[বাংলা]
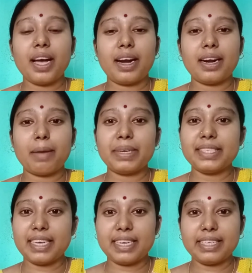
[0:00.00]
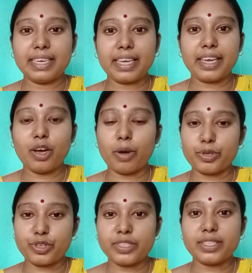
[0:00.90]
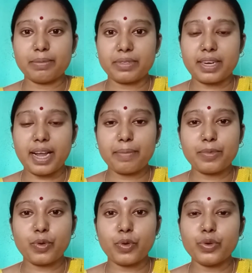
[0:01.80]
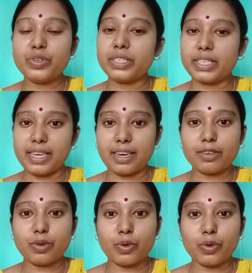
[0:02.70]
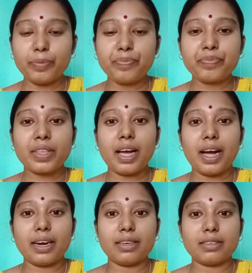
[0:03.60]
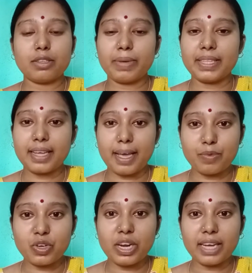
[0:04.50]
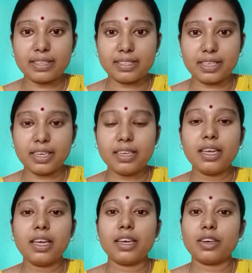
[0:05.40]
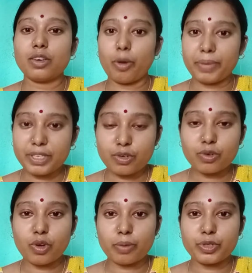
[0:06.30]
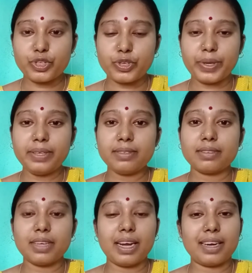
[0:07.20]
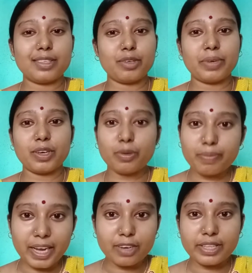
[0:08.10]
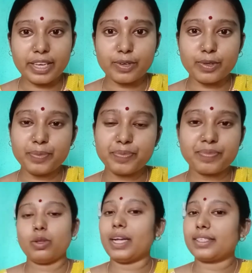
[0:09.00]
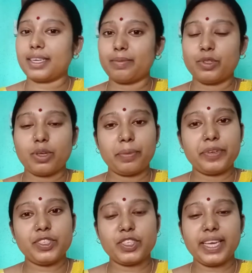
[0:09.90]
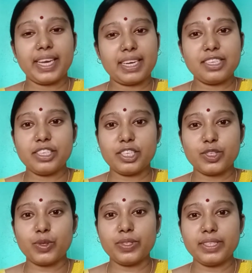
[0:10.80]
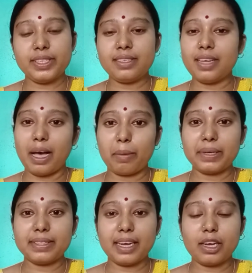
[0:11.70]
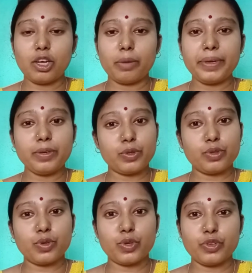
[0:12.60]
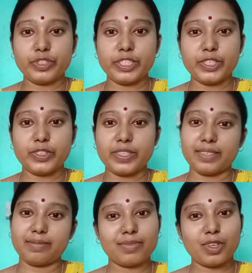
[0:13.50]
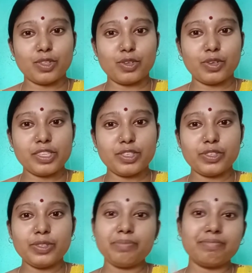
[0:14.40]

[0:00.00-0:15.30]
আর আমার চ্যানেলটাকে অবশ্যই সাবস্ক্রাইব করো শেয়ার করো আর তোমাদের কেমন লাগছে কমেন্ট করো অবশ্যই আর তোমরা খুব ভালো থেকো আজকের মতো আমি ভিডিওটা এখানেই শেষ করছি আবার দেখা হবে নতুন কোনো ভিডিওতে ততক্ষণের জন্য